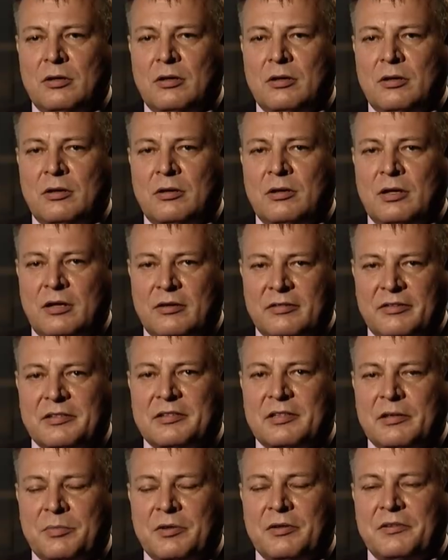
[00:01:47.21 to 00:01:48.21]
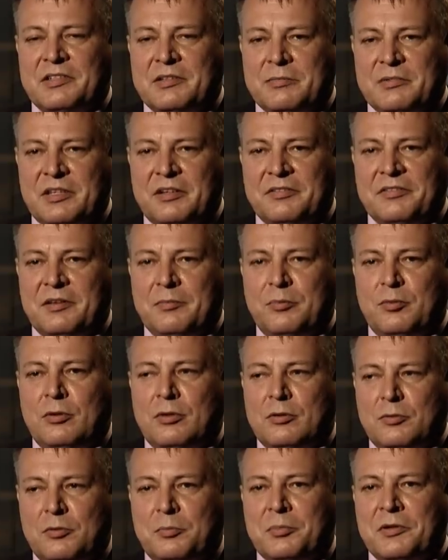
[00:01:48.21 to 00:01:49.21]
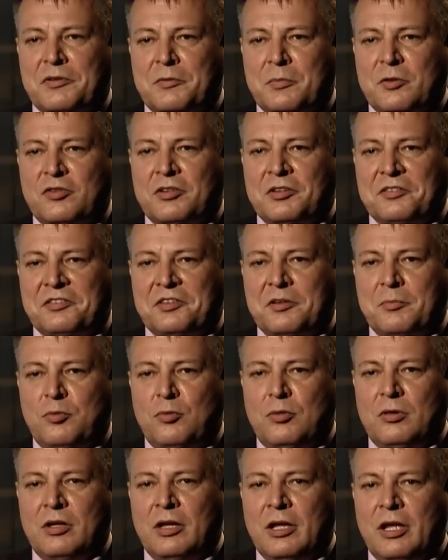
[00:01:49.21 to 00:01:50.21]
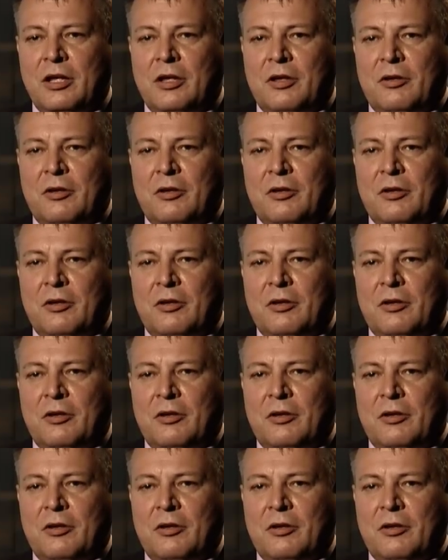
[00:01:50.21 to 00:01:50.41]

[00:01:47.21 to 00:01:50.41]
э, как, кстати, и первый типтярский полк, но первый башкирский полк